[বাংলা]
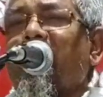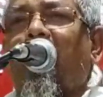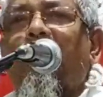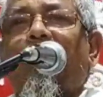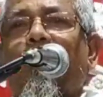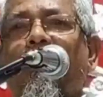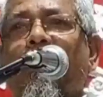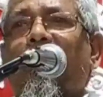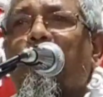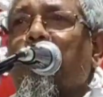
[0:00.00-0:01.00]
সাহাবিরা
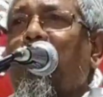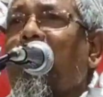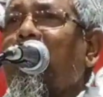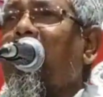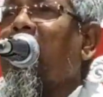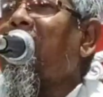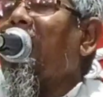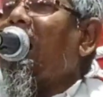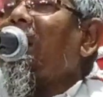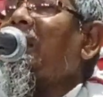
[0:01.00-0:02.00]
রসুল আল্লাহ
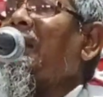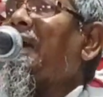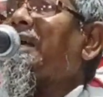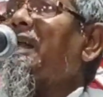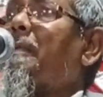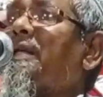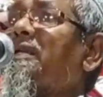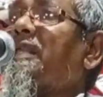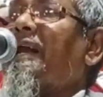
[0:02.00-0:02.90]
আল্লাহকে নামাজে